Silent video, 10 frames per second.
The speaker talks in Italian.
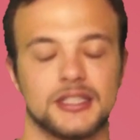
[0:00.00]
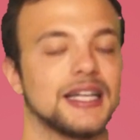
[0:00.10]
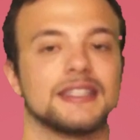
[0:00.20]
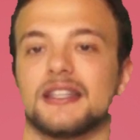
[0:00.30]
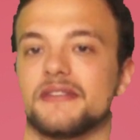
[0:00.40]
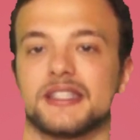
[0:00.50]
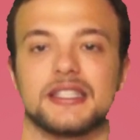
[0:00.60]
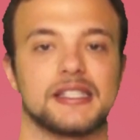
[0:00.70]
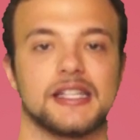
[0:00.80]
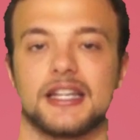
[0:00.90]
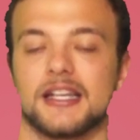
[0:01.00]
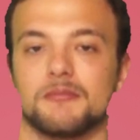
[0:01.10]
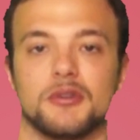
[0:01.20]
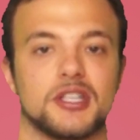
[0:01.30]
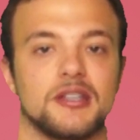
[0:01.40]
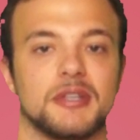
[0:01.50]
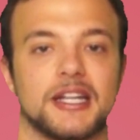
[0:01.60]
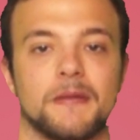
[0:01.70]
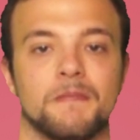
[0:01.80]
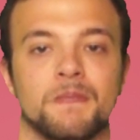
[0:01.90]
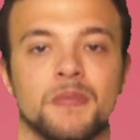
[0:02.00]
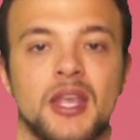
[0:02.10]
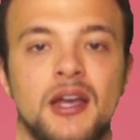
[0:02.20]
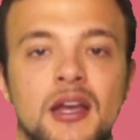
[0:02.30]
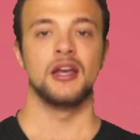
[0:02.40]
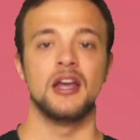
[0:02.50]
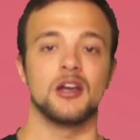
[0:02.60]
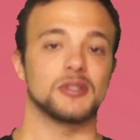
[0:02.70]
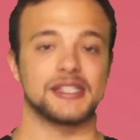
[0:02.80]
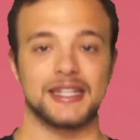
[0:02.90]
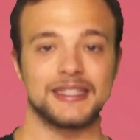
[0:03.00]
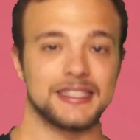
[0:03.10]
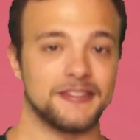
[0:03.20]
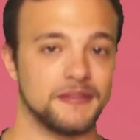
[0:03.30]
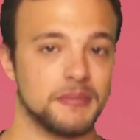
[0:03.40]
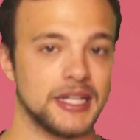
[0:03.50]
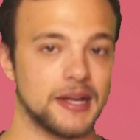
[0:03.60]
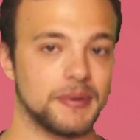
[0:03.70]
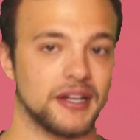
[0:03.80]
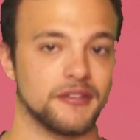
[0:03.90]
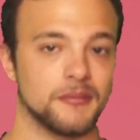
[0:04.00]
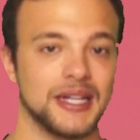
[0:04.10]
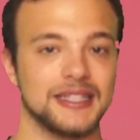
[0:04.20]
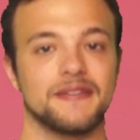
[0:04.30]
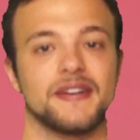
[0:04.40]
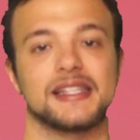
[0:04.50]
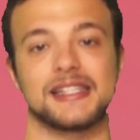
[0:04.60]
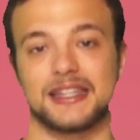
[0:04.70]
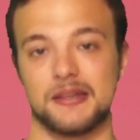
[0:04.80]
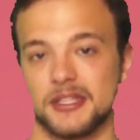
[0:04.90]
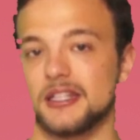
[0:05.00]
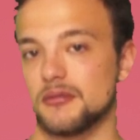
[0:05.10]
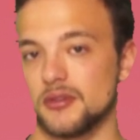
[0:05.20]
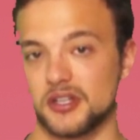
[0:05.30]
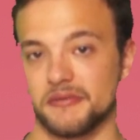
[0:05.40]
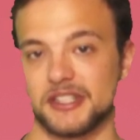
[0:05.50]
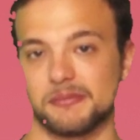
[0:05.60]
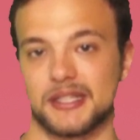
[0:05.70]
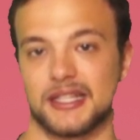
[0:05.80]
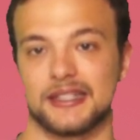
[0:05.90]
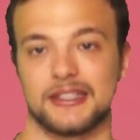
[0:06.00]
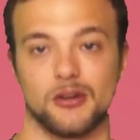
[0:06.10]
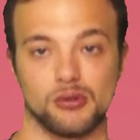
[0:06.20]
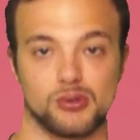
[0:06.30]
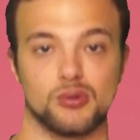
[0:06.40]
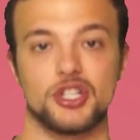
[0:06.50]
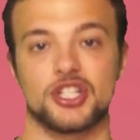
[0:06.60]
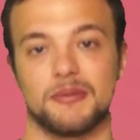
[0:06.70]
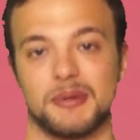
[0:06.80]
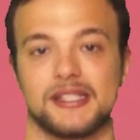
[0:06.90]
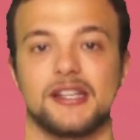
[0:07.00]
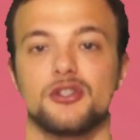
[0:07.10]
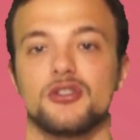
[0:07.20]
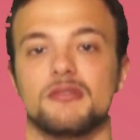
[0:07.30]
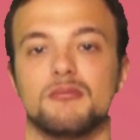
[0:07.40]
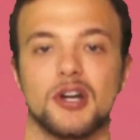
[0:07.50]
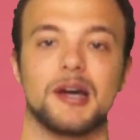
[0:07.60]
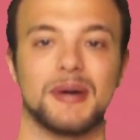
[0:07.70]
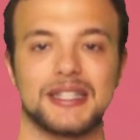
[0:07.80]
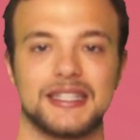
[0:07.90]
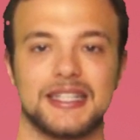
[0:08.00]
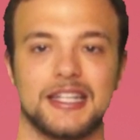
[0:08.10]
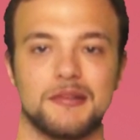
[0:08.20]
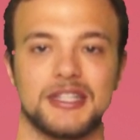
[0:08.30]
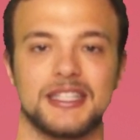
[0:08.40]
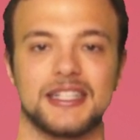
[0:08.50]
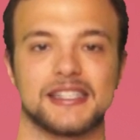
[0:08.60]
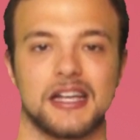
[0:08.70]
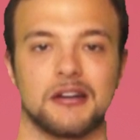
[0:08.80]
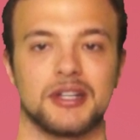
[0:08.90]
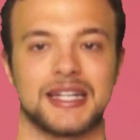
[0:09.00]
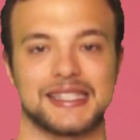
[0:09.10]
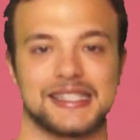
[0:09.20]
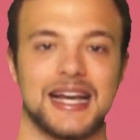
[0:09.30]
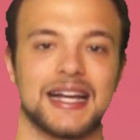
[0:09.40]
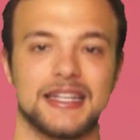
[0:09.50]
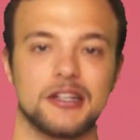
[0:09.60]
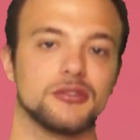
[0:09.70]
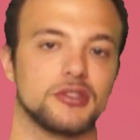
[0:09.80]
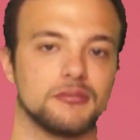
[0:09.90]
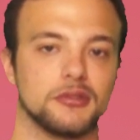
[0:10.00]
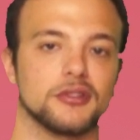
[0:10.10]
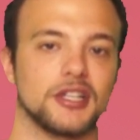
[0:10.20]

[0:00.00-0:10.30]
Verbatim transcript: Tanta fantasia nella biochimica. Questa rete di fibrina appena formata fa esattamente quello che vi aspettate, ostruisce il passaggio di buona parte degli elementi del sangue grazie anche al contributo